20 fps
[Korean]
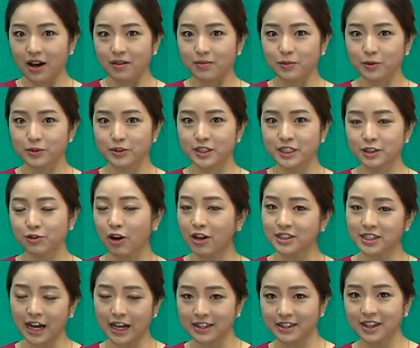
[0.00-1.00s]
뭐
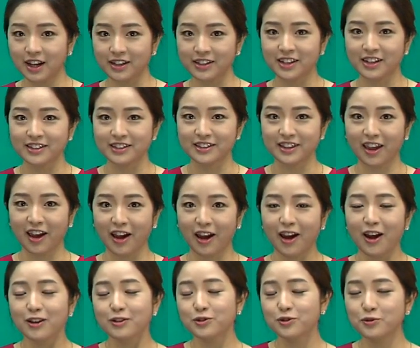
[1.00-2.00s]
지루하지 않다 이랬는데
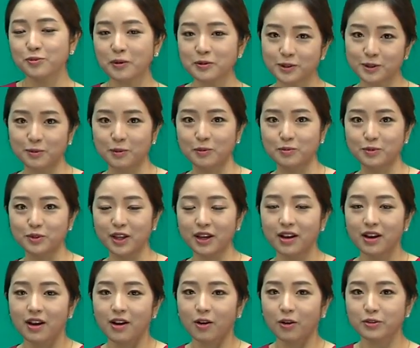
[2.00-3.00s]
두 번째
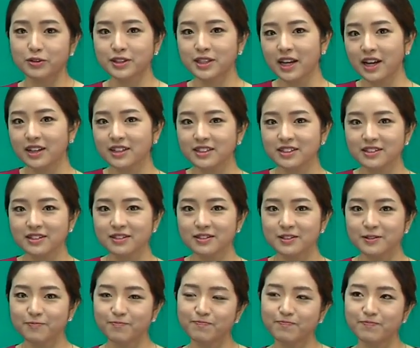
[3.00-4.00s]
본문에 어,
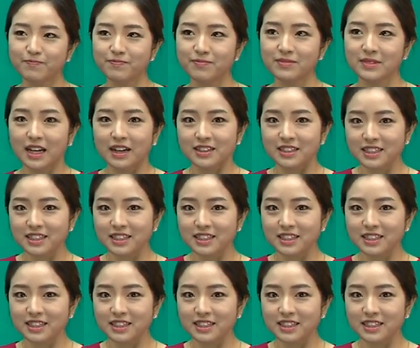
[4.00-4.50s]
책은 음,